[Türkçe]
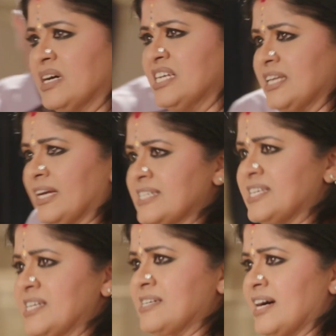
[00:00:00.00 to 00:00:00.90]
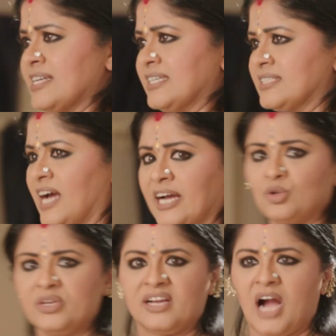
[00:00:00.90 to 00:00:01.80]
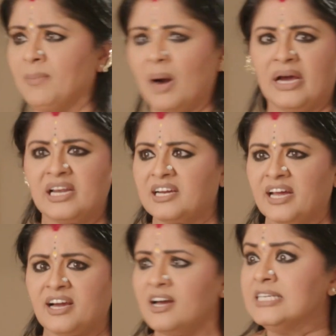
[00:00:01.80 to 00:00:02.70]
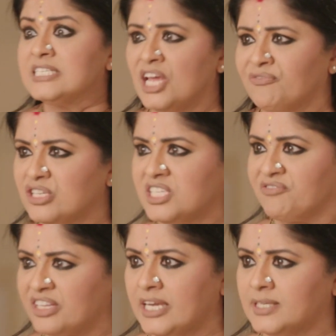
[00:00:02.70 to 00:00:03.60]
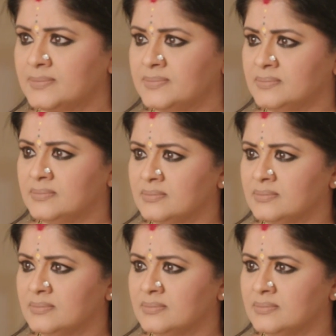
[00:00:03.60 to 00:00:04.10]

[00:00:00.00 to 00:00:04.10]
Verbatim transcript: bize kristali vermeyi reddederse o zaman onu bize Ritik getirir.